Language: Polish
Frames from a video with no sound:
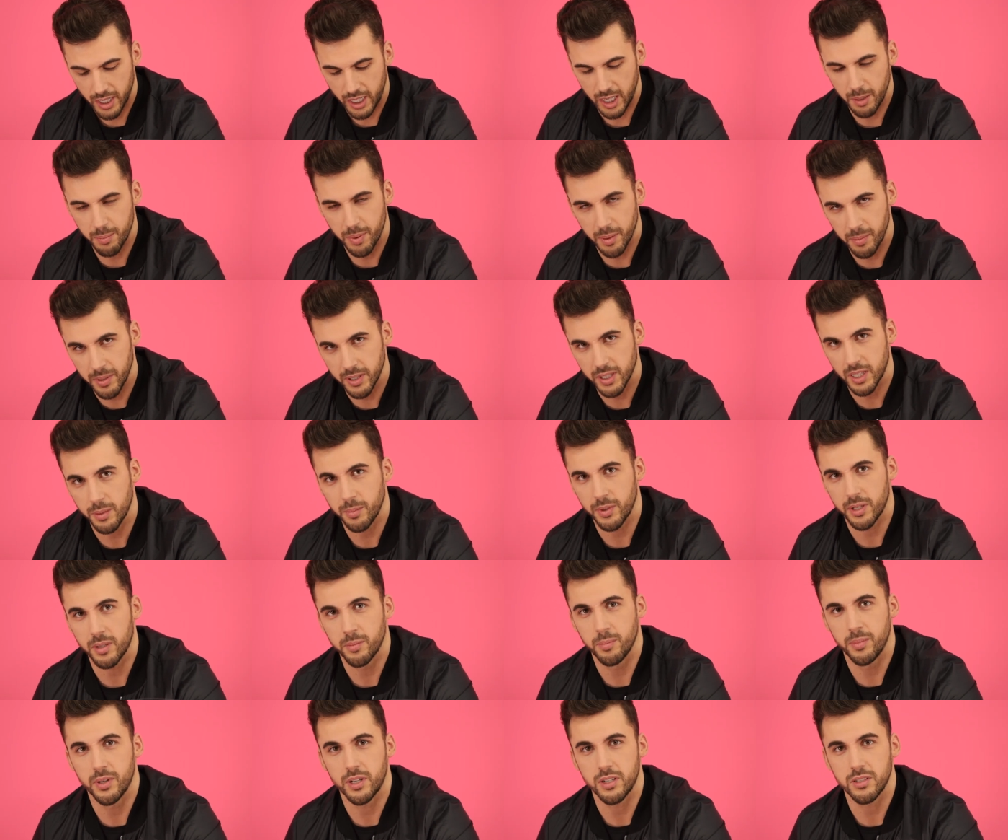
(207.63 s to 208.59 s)
I pamiętam
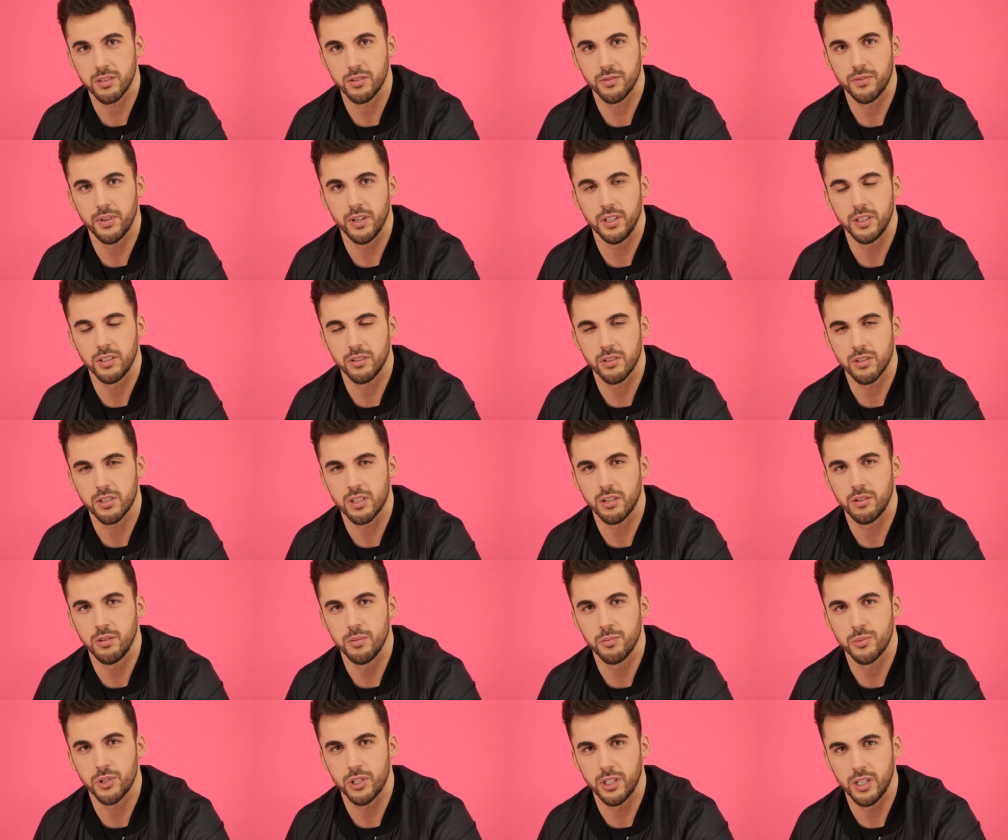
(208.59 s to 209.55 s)
jak bardzo fajnie
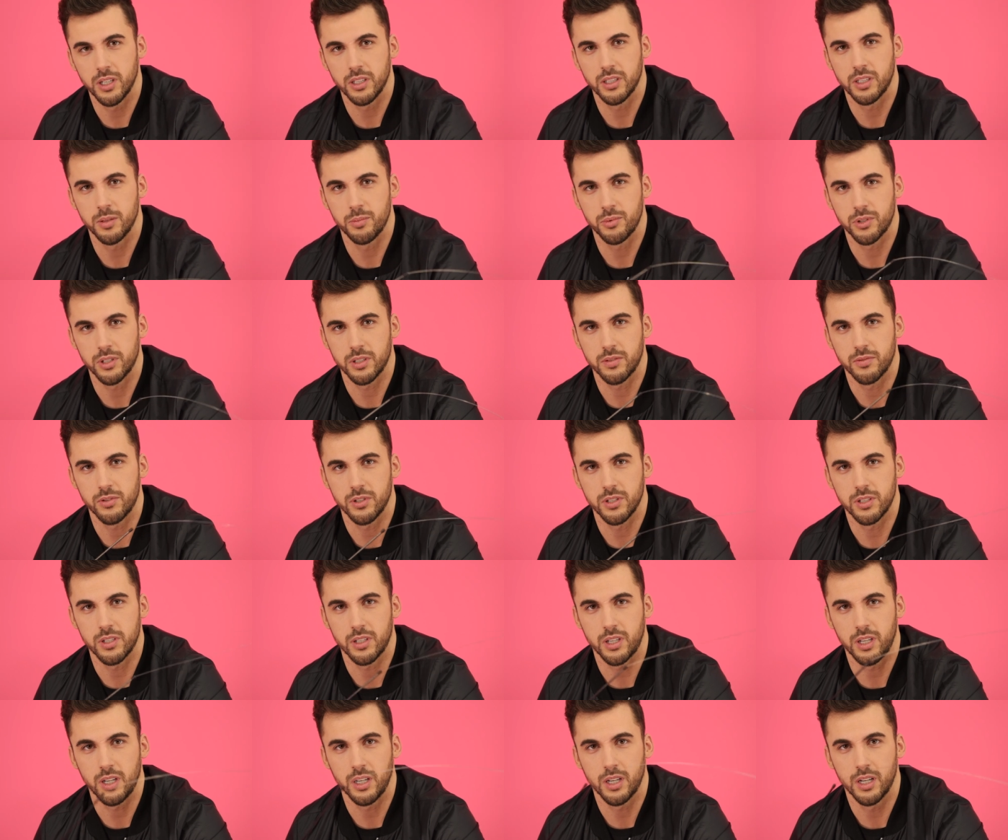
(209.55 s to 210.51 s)
zostałem przyjęty przez
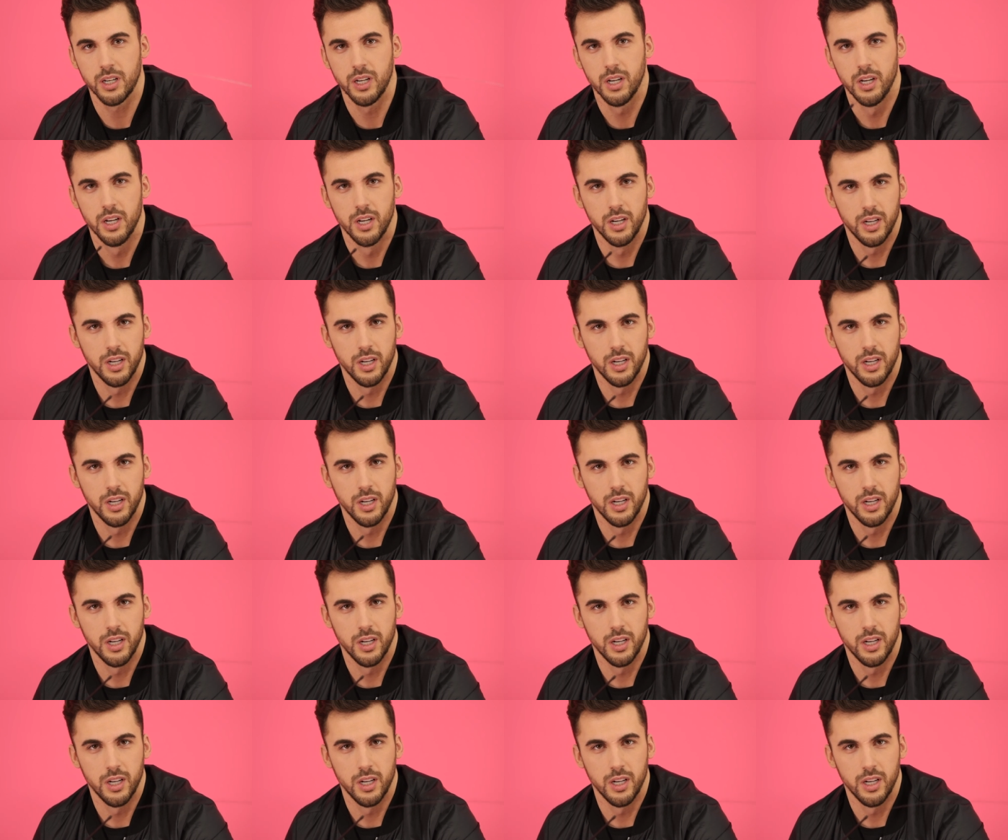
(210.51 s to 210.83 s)
wszystkich.